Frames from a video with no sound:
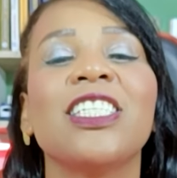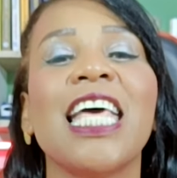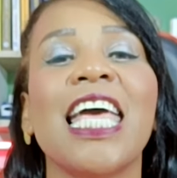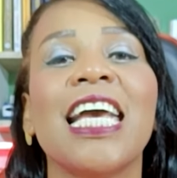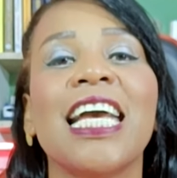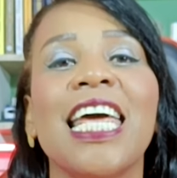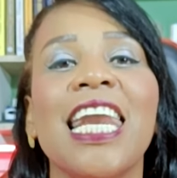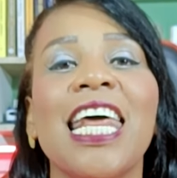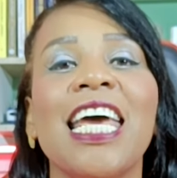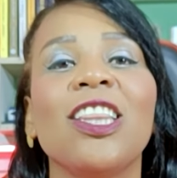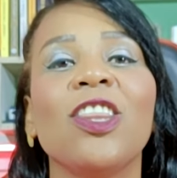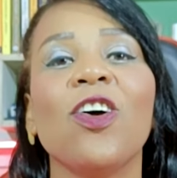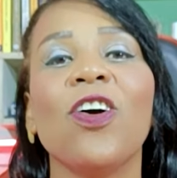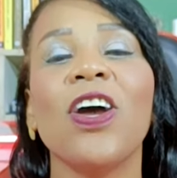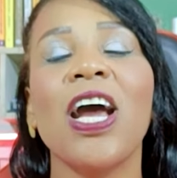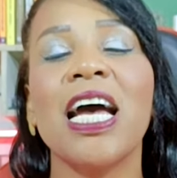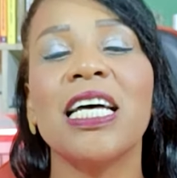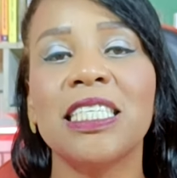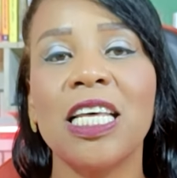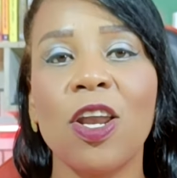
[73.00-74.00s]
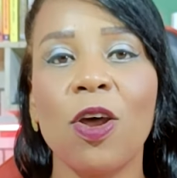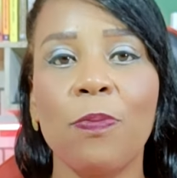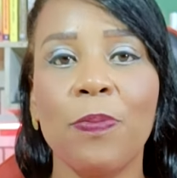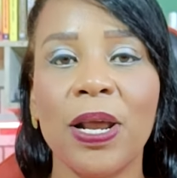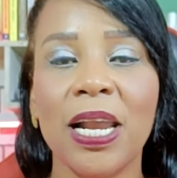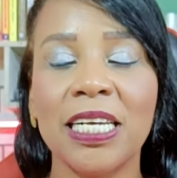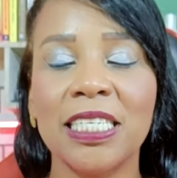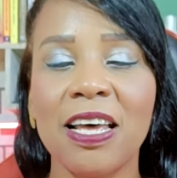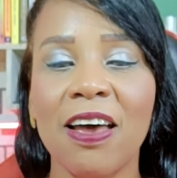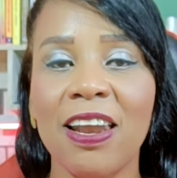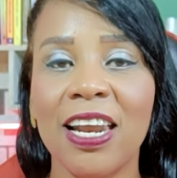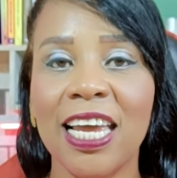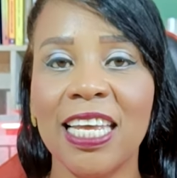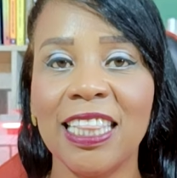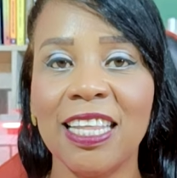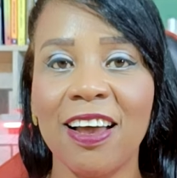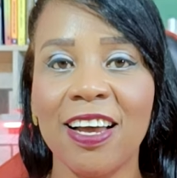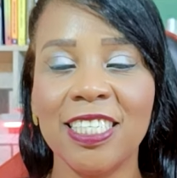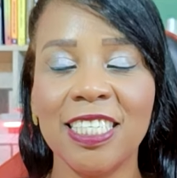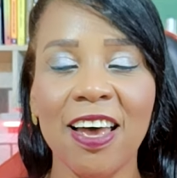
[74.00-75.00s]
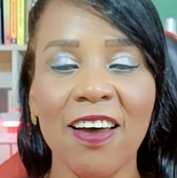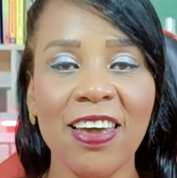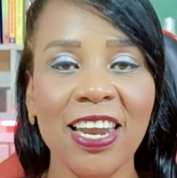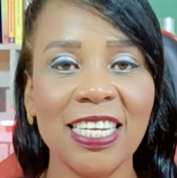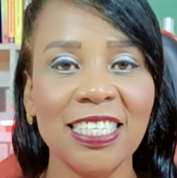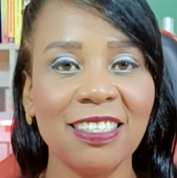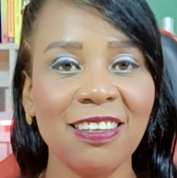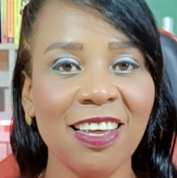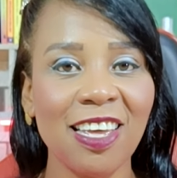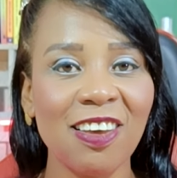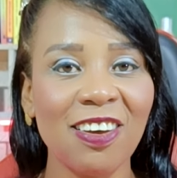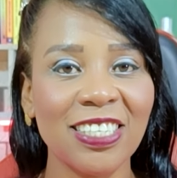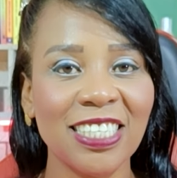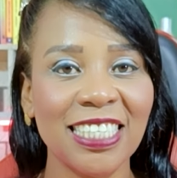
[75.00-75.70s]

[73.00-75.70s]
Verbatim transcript: secreto casero para saber que te vas a ver este video